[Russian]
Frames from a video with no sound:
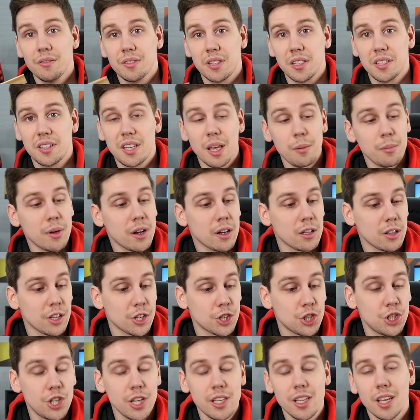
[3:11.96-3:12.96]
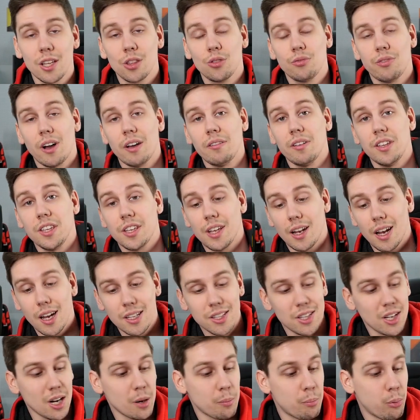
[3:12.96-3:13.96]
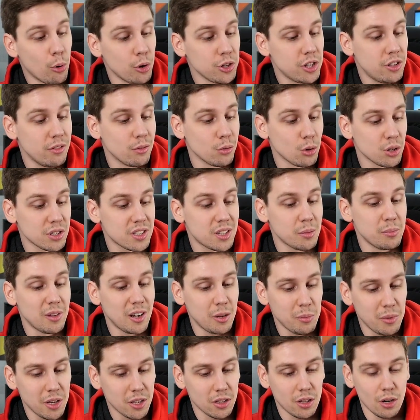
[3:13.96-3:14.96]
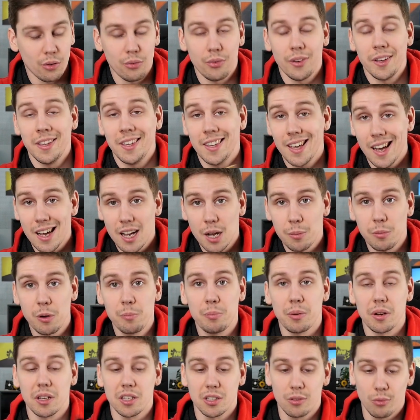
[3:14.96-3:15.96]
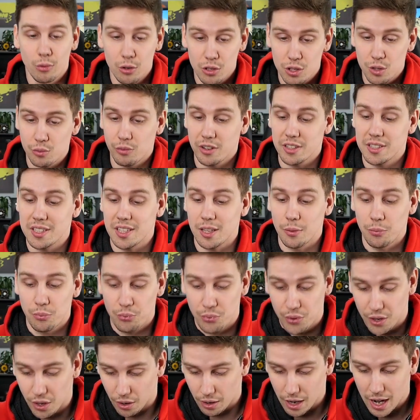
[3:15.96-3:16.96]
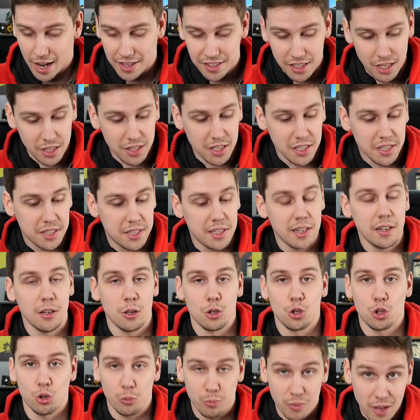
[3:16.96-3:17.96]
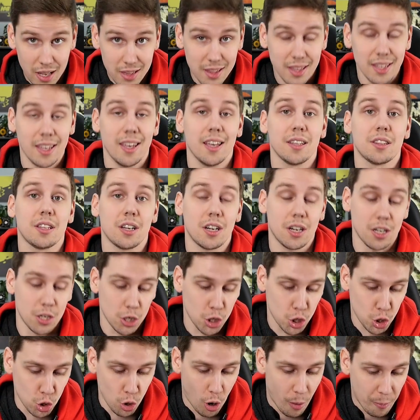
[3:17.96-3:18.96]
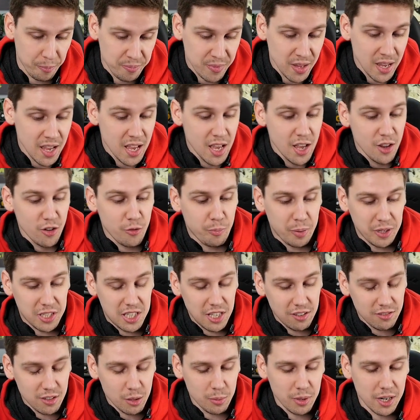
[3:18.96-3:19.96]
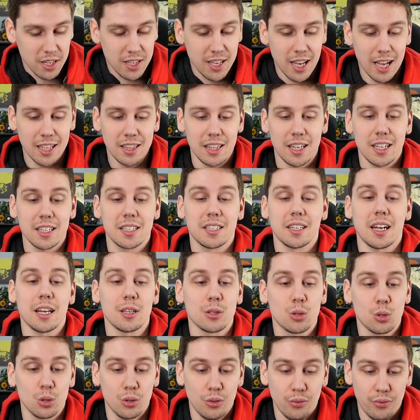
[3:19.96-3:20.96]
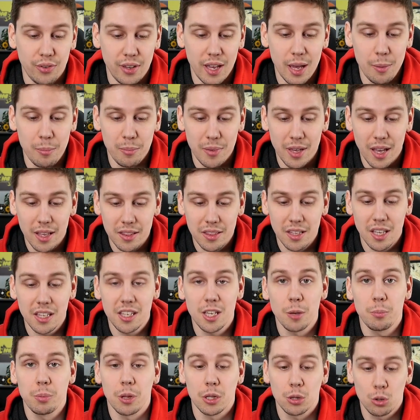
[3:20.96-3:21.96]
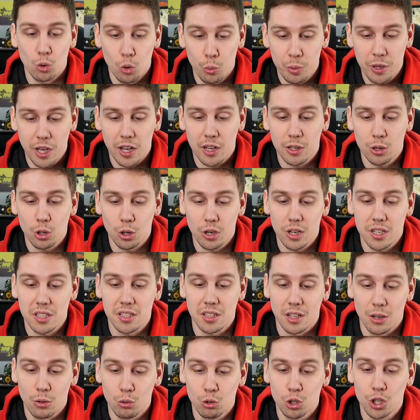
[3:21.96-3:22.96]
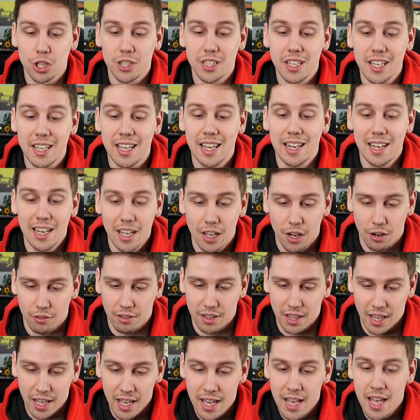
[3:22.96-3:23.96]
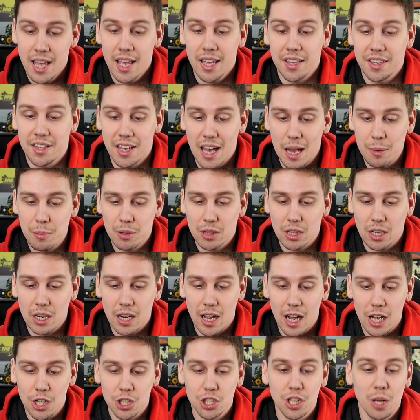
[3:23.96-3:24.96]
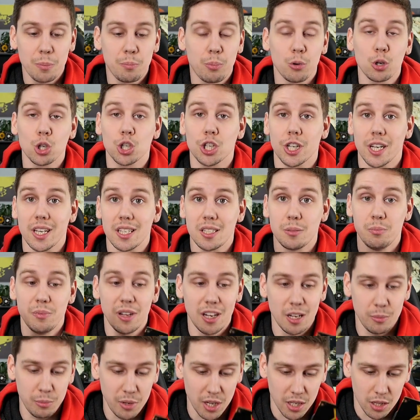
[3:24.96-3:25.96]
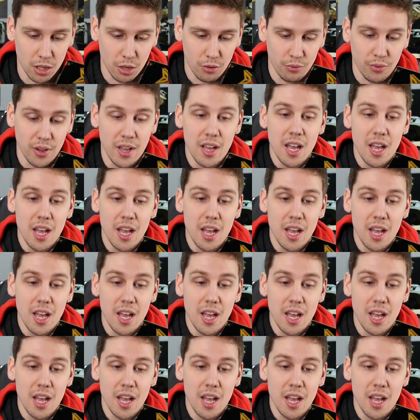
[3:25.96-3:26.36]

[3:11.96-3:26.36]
В системе охлаждения два вентилятора по 90 мм, якобы производство сапфир. Они не сильно шумят, и это хорошо. В пассивном радиаторе сразу две медные теплотрубки, которые снаружи никелированы. Диаметр диаметра каждой по 6 мм.